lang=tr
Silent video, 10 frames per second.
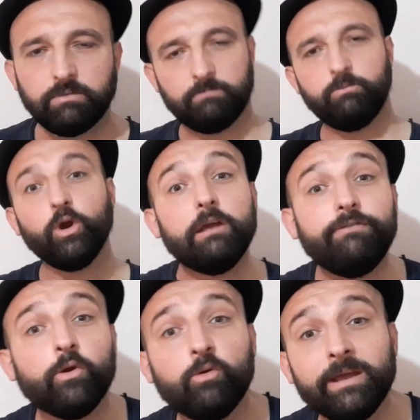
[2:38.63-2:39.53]
Bak böyle
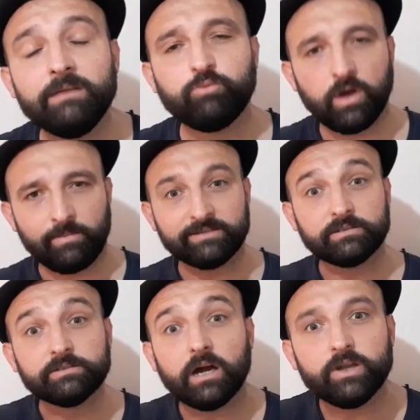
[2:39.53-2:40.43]
fenomeni
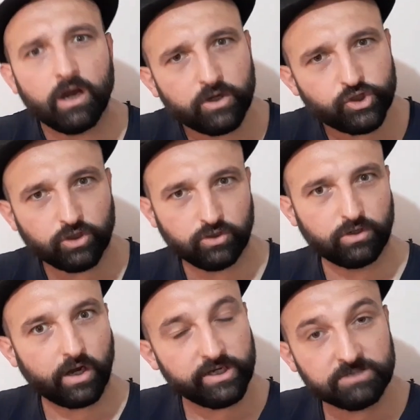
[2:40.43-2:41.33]
bulamazsınız ha.
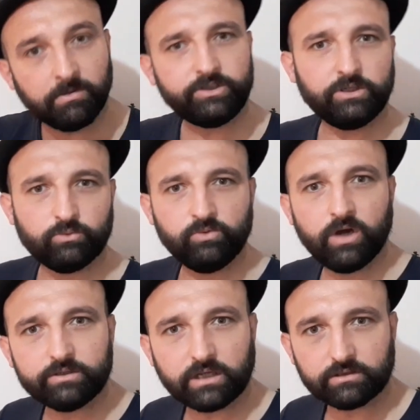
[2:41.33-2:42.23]
Yakışıklı, karizmatik,
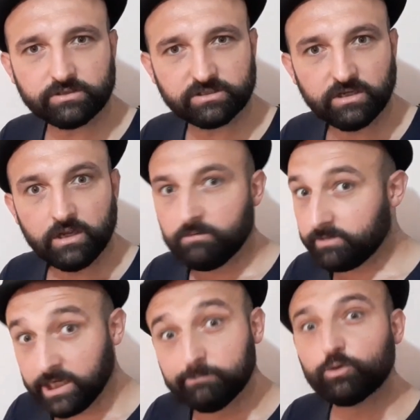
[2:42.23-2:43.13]
dünya tatlısı.
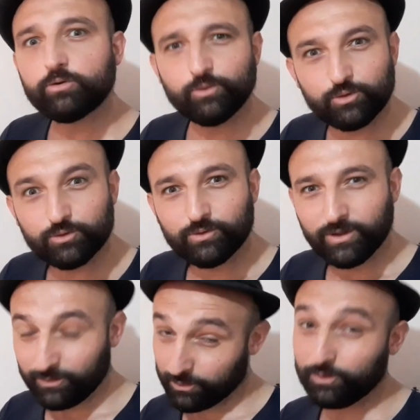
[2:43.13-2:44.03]
Bir de burnu uzun.
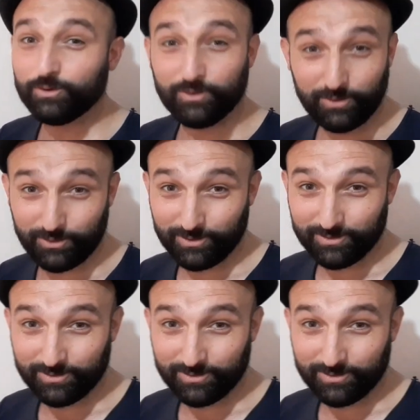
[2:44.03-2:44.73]
Düşündürücü.